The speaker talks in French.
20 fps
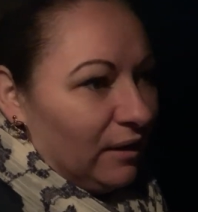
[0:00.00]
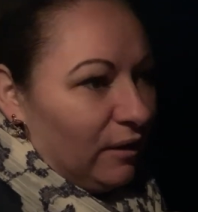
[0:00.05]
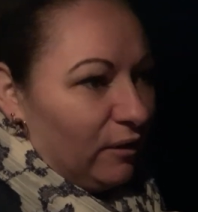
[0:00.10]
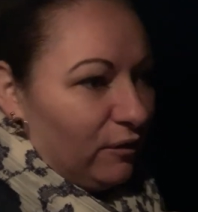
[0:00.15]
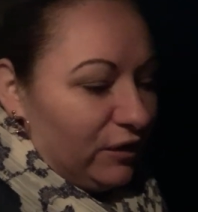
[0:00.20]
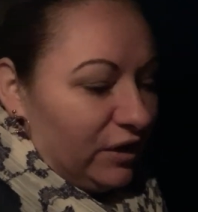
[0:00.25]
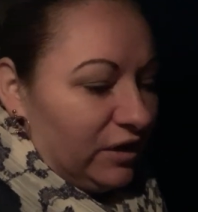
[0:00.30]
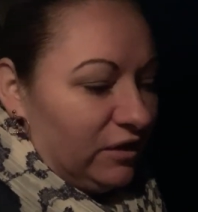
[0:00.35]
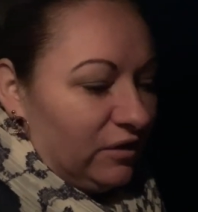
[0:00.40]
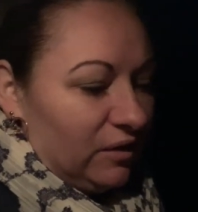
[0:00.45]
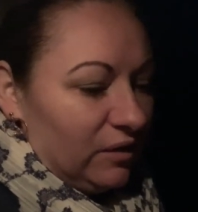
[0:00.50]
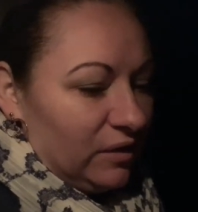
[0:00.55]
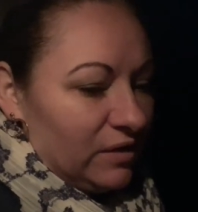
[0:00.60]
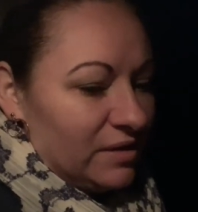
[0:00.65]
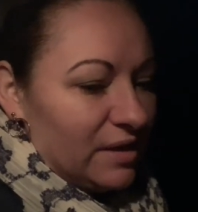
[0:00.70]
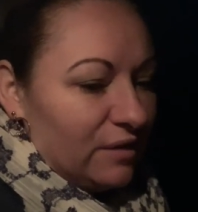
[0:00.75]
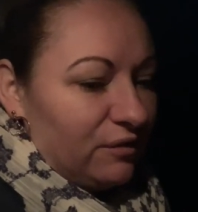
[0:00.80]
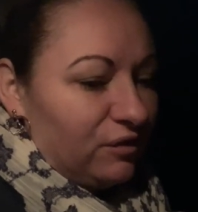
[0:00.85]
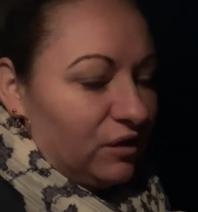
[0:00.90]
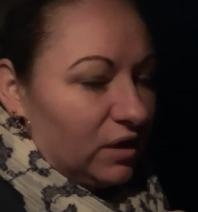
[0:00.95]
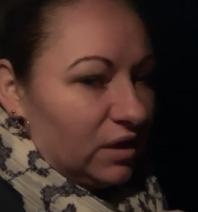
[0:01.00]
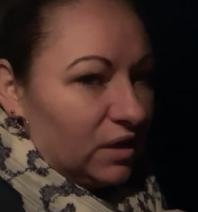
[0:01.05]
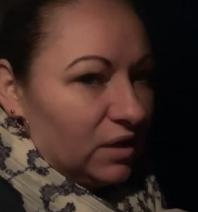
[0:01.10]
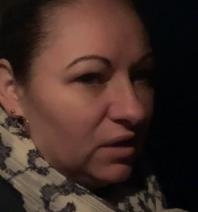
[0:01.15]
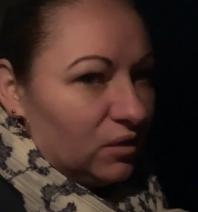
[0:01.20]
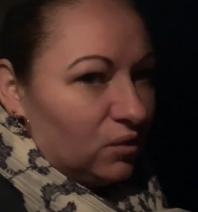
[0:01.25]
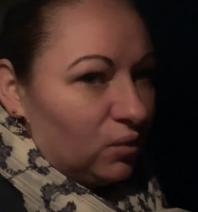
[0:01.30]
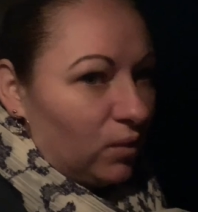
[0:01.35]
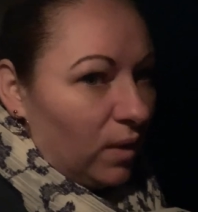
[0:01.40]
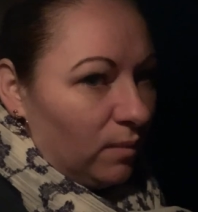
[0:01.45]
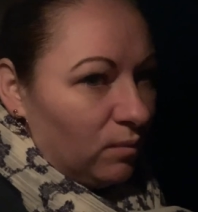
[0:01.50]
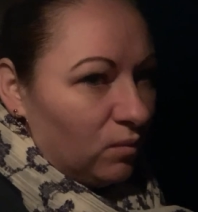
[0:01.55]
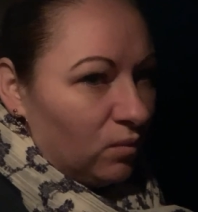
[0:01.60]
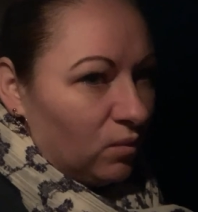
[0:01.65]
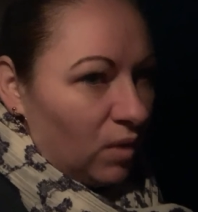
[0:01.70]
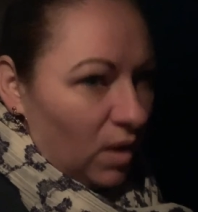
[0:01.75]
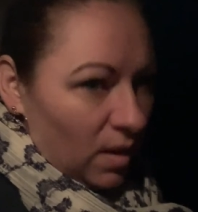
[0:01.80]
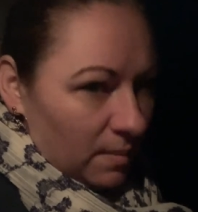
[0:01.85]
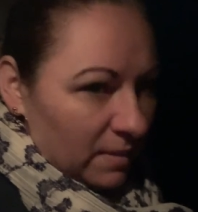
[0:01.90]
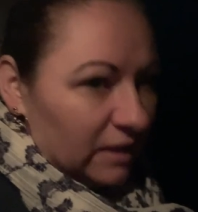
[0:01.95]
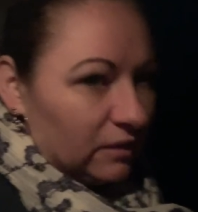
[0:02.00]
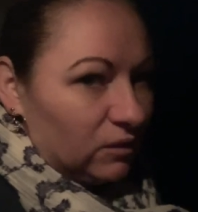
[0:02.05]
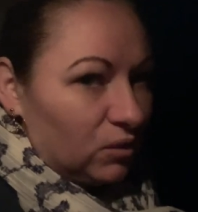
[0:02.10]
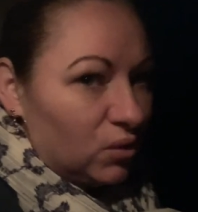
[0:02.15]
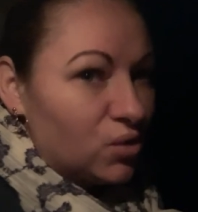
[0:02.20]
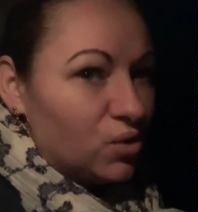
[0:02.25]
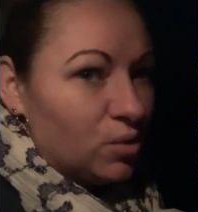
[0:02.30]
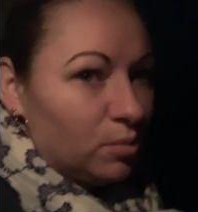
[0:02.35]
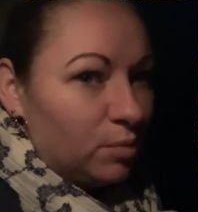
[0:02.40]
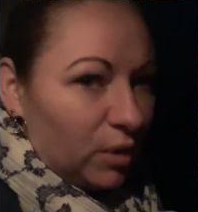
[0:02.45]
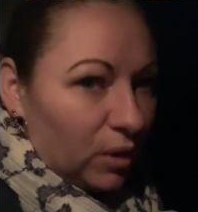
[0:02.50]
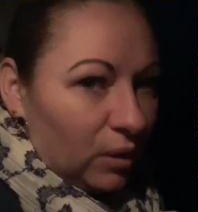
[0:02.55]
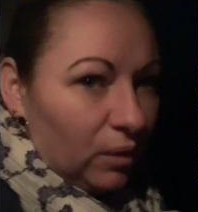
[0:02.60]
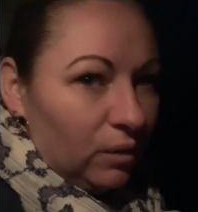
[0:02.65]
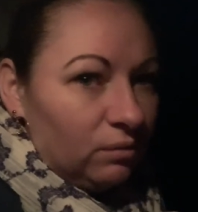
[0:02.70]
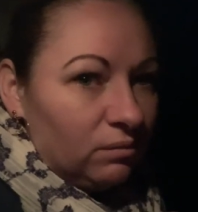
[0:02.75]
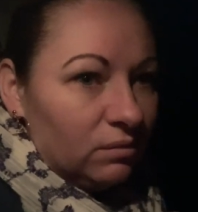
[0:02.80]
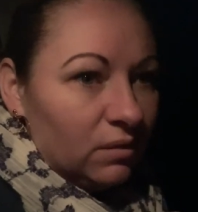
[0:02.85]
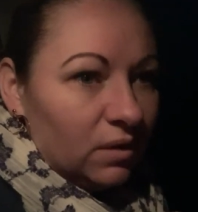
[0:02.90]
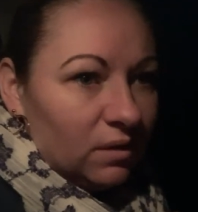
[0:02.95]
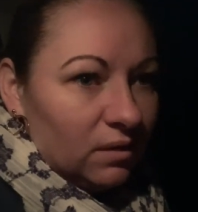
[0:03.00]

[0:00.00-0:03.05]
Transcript: En fait, euh, ça fait trois mois maintenant que je prends.